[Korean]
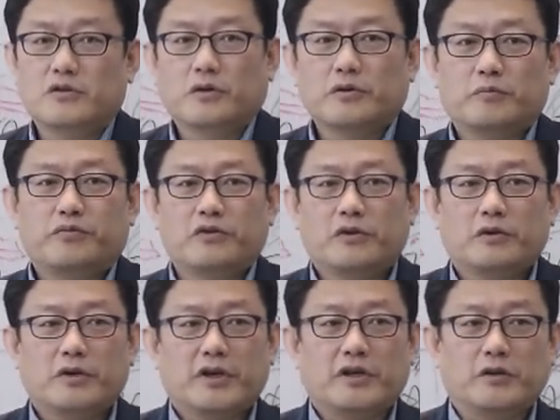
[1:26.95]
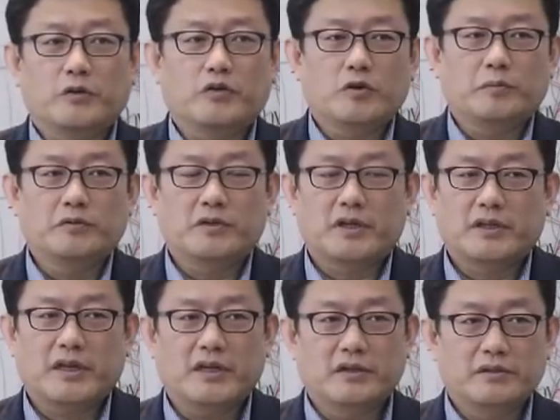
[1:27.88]
정, 불교나 기독교
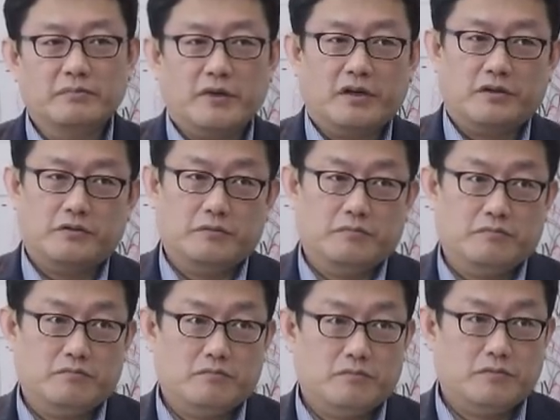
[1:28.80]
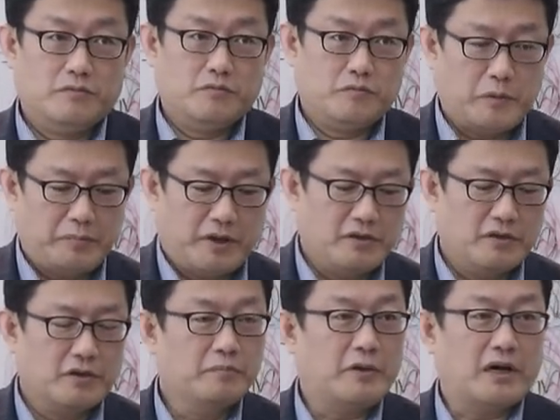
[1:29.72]
분들한테 이런 막좀
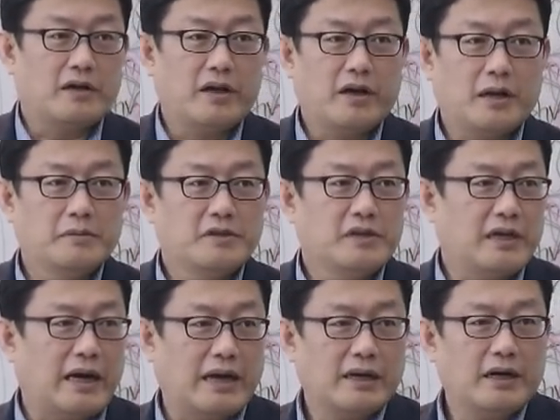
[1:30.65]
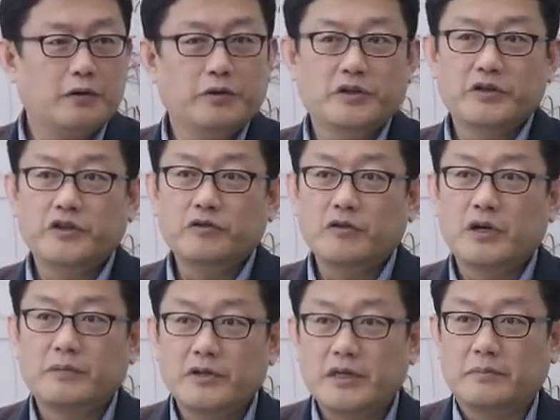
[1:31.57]
비판적인 말을 해가면서 이 강의를 하고 있는
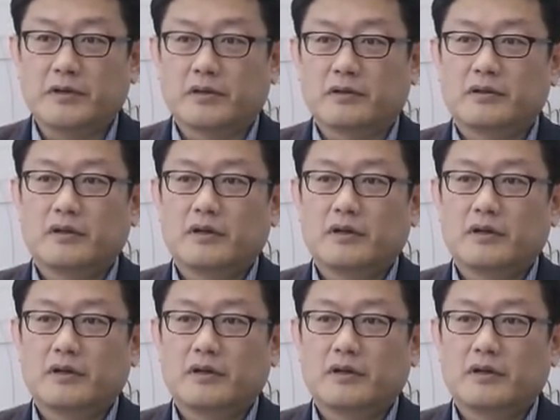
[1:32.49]
이유가 뭐냐면